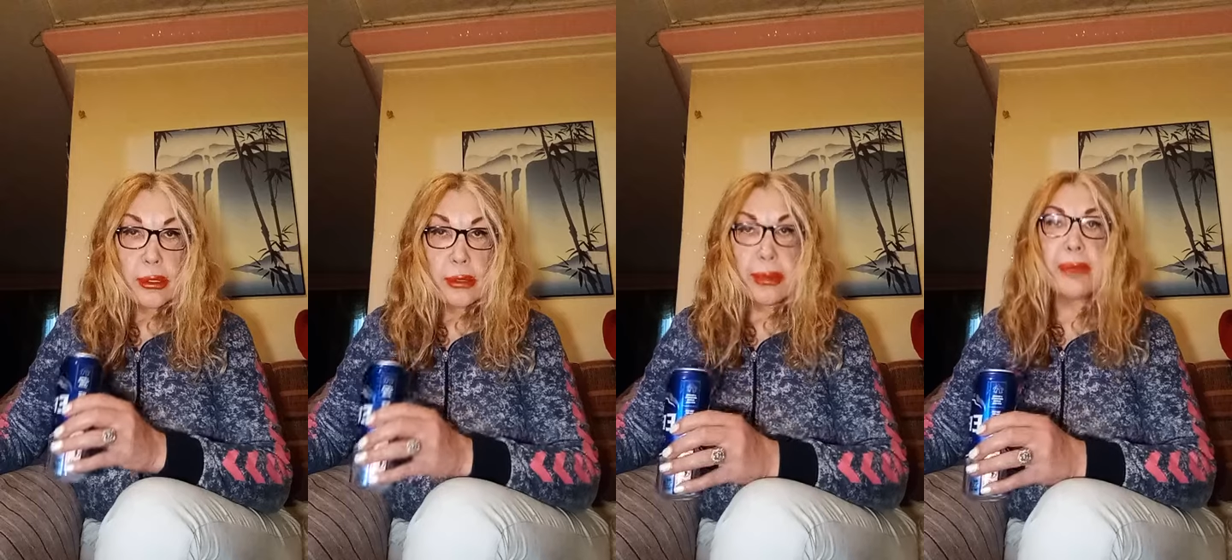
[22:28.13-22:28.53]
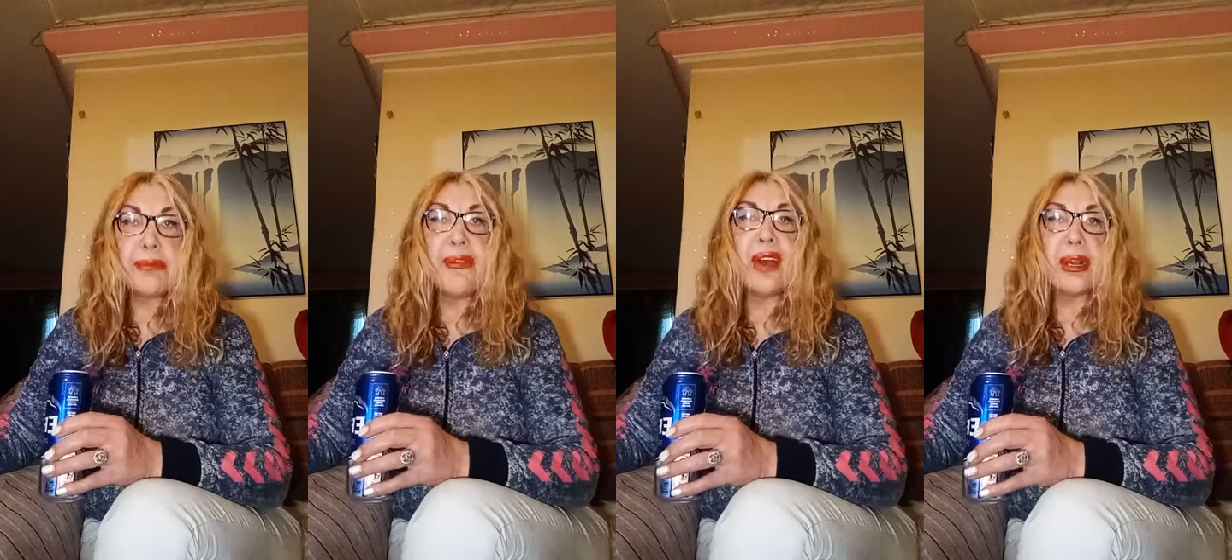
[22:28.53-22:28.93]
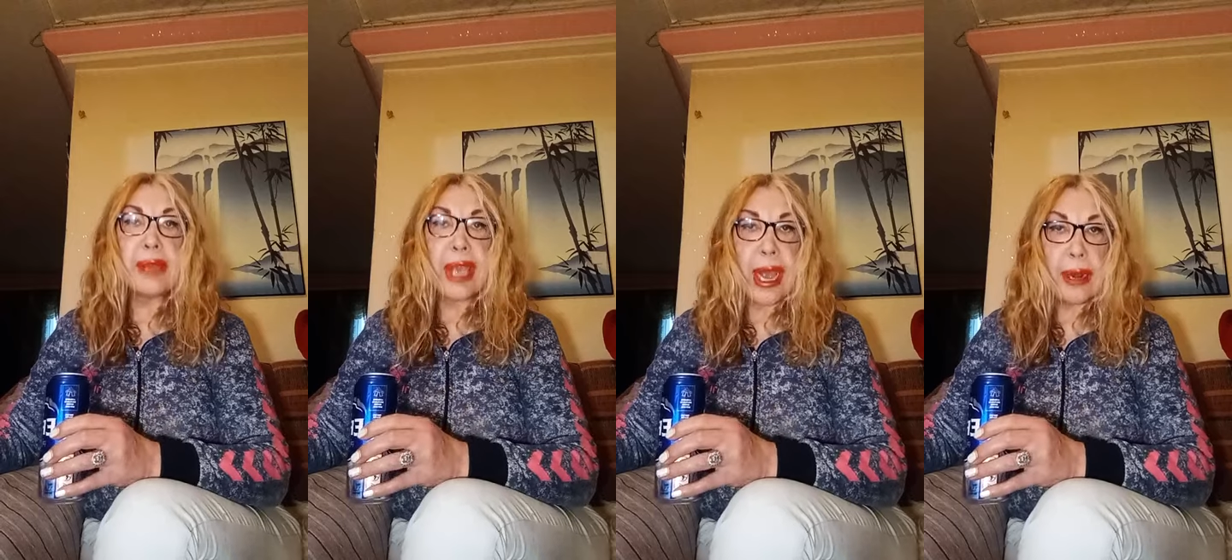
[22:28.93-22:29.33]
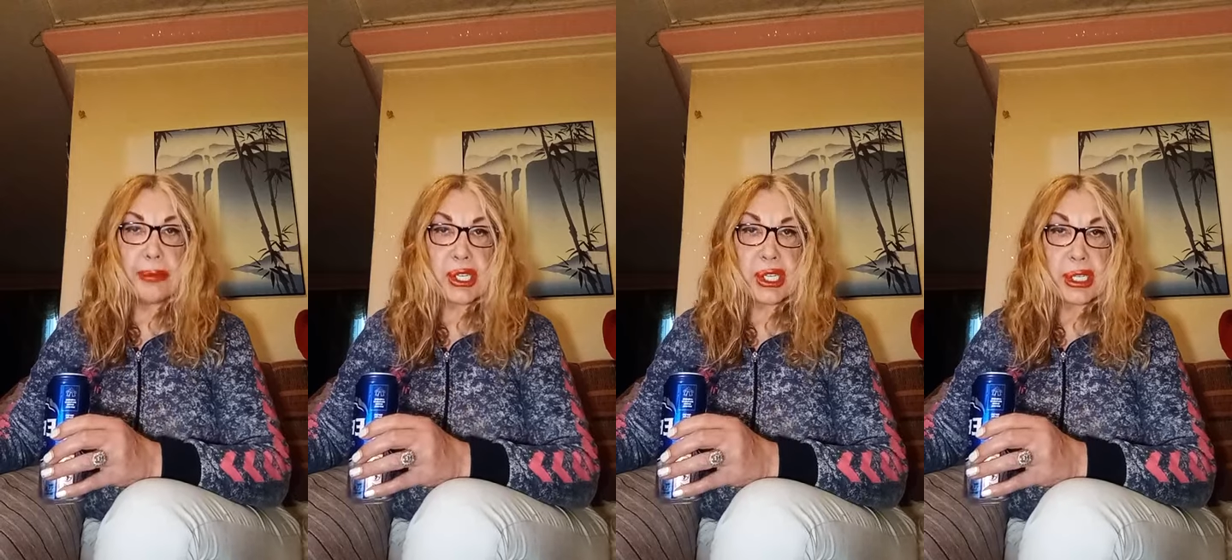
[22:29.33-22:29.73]
Bak fanım
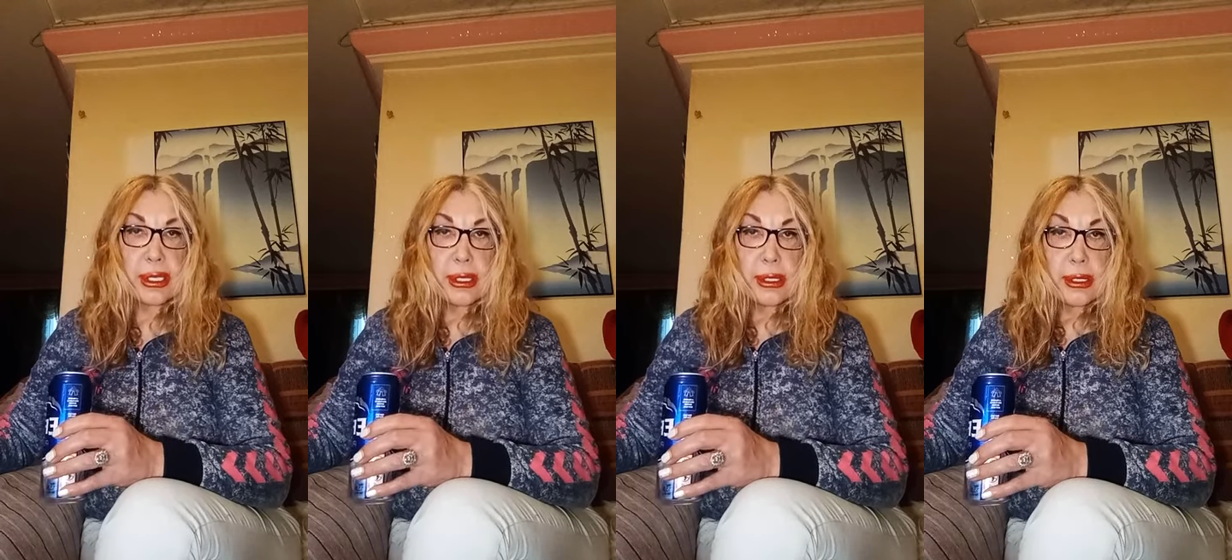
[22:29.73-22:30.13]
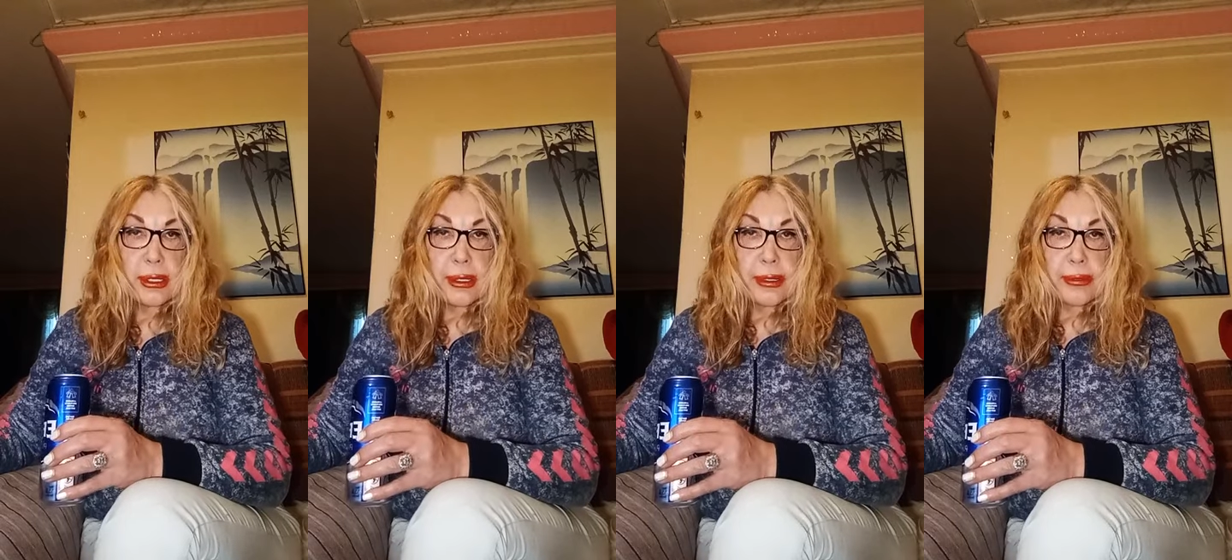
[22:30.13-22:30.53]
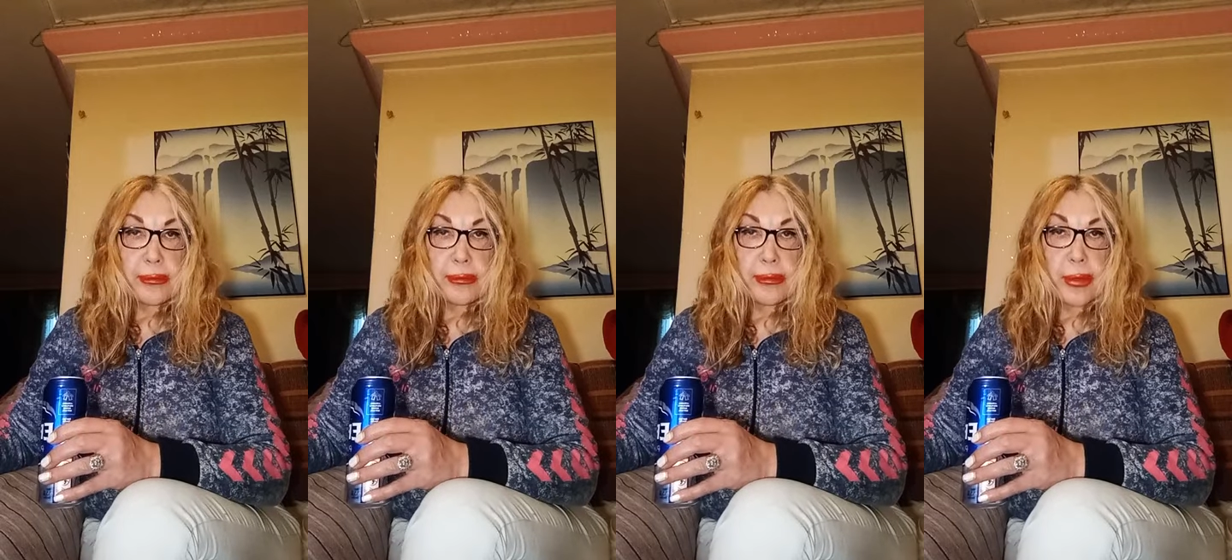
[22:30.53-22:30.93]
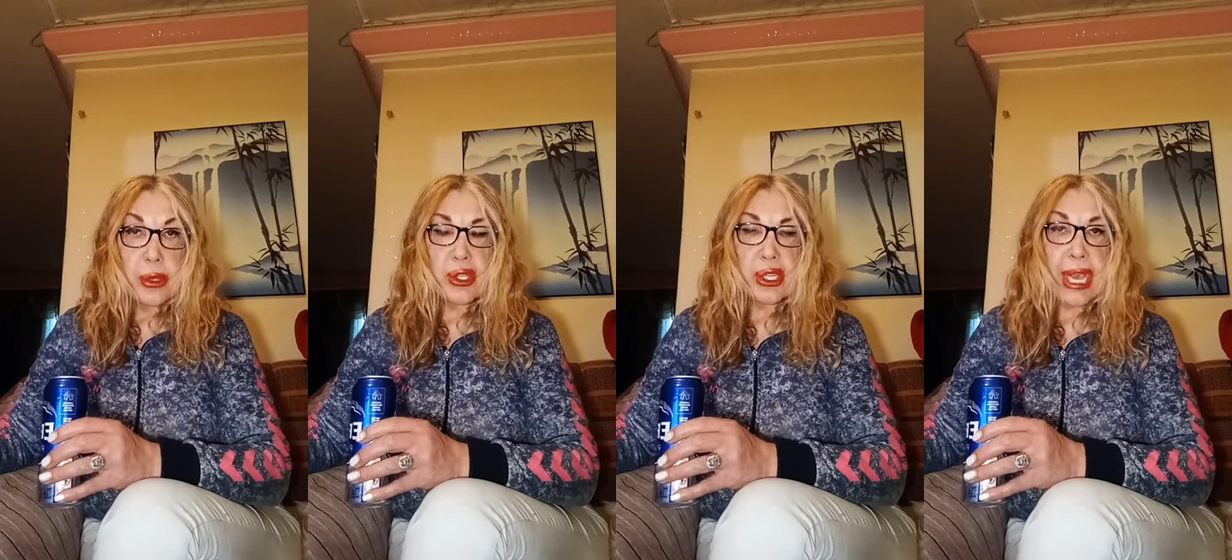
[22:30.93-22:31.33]
gelmiş.
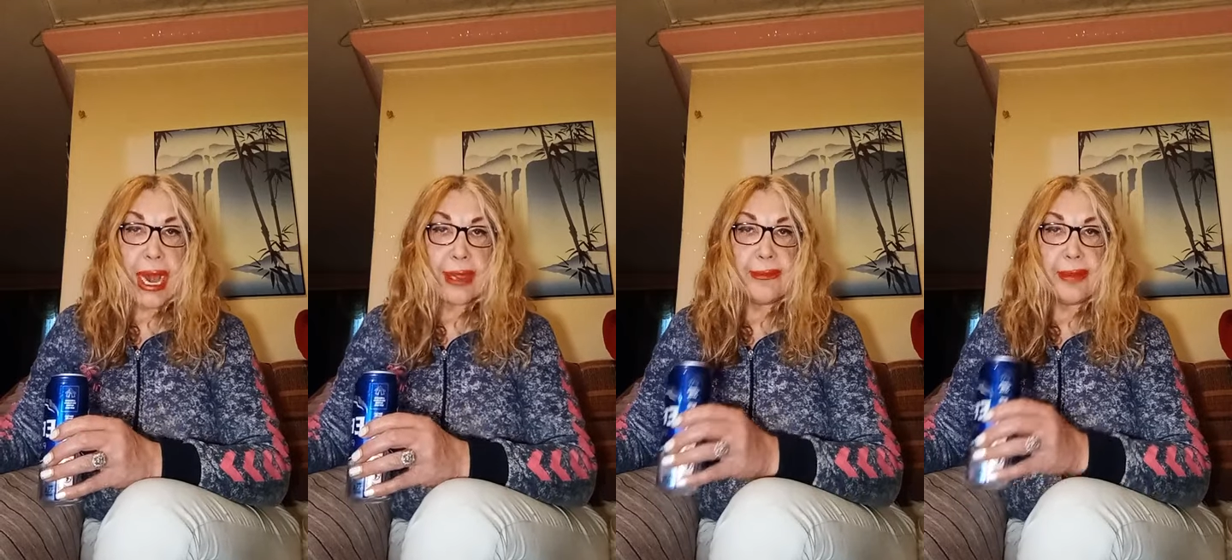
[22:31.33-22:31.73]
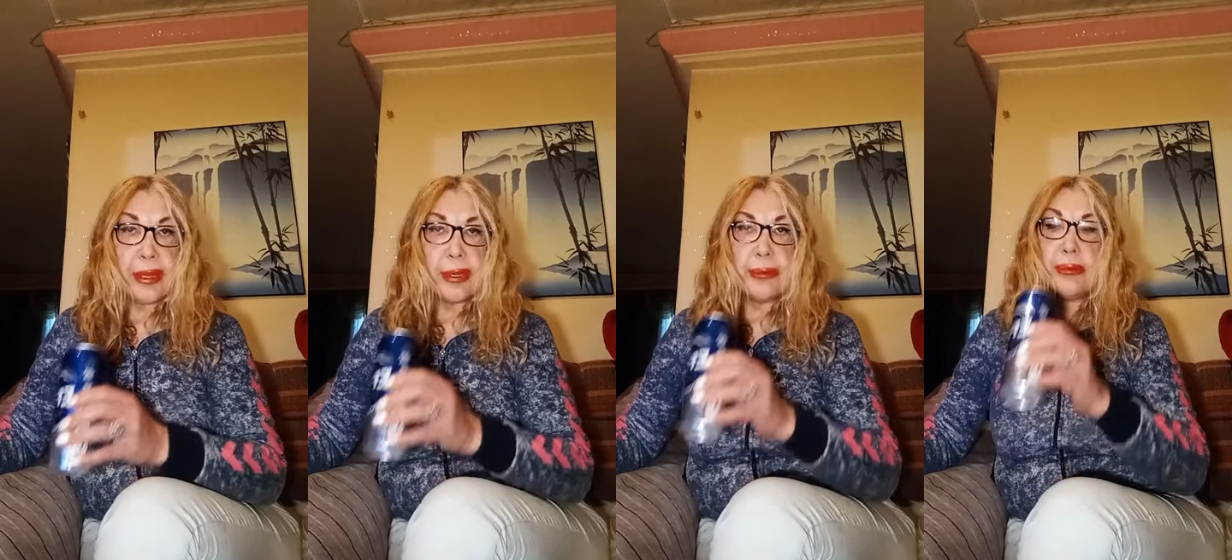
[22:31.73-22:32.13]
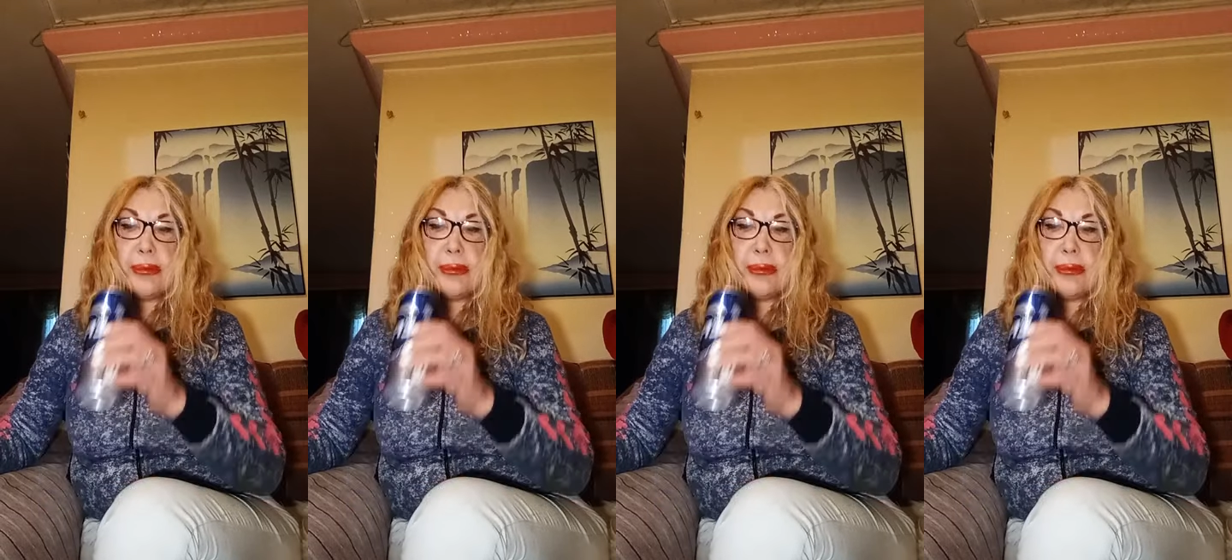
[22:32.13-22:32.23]
Hoş geldin fanım.